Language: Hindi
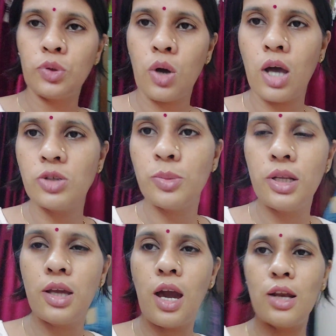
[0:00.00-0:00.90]
तो आज
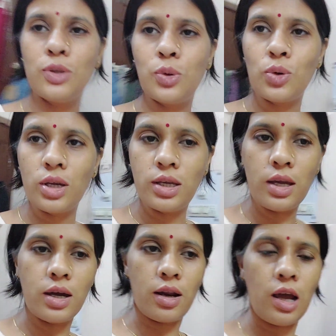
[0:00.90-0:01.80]
मेरी हालत हो गई है
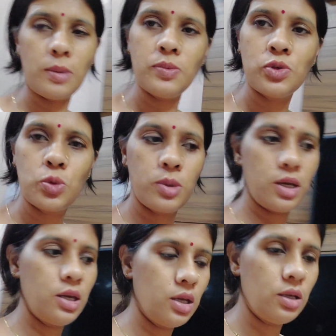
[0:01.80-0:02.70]
ख़राब
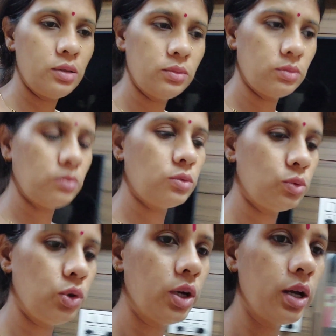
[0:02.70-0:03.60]

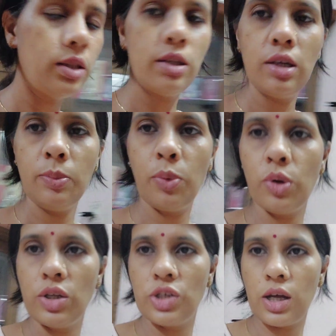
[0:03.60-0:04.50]
सुबह उठ गई थी
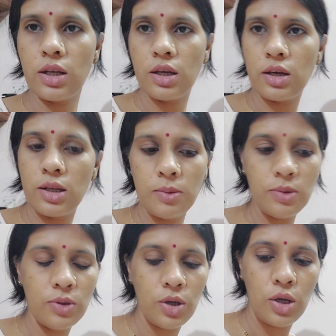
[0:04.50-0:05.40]
पौने चार के करीब
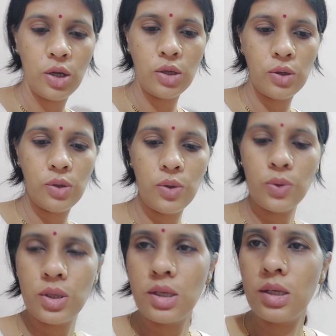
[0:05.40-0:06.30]

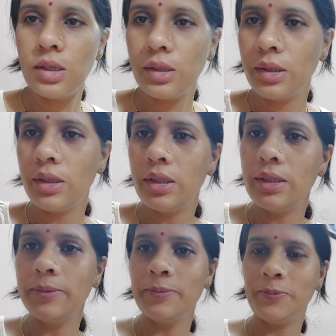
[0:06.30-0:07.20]
क्योंकि
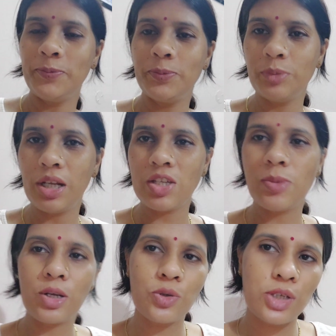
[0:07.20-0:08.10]
मेरे
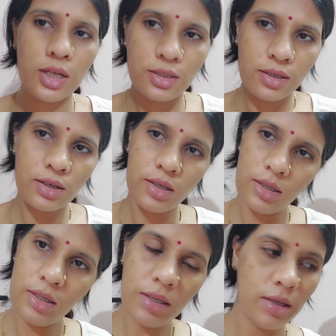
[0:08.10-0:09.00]
हस्बैंड को जाना था कहीं